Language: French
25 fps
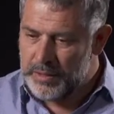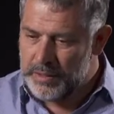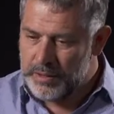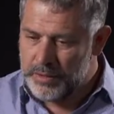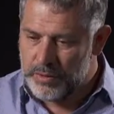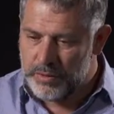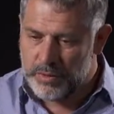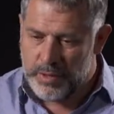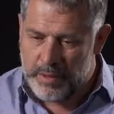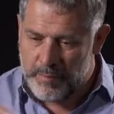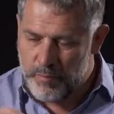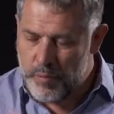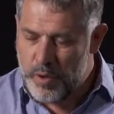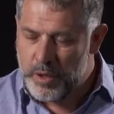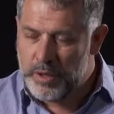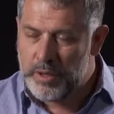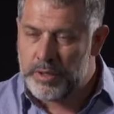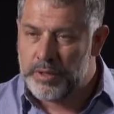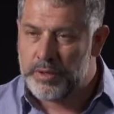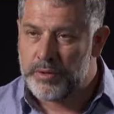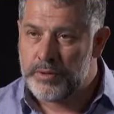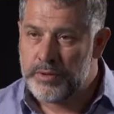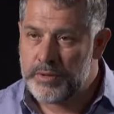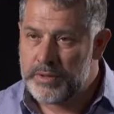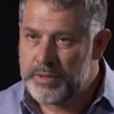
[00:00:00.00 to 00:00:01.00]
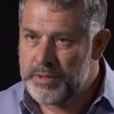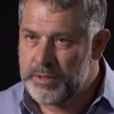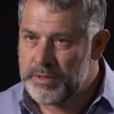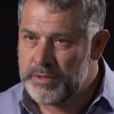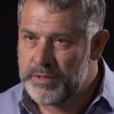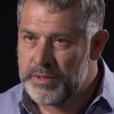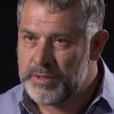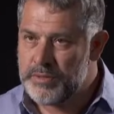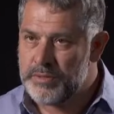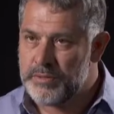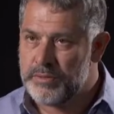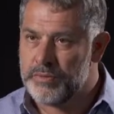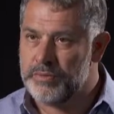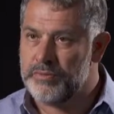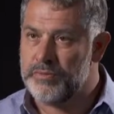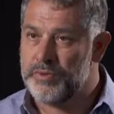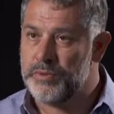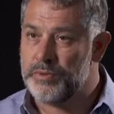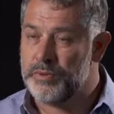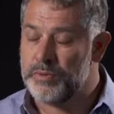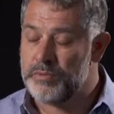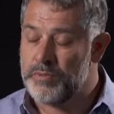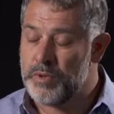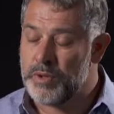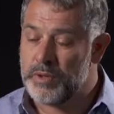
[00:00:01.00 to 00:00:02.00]
que la moindre erreur, c'est une question de vie
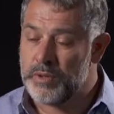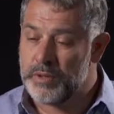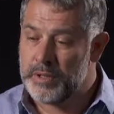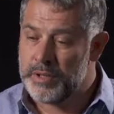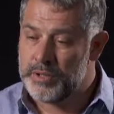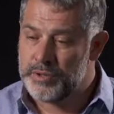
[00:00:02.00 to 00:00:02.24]
ou de mort.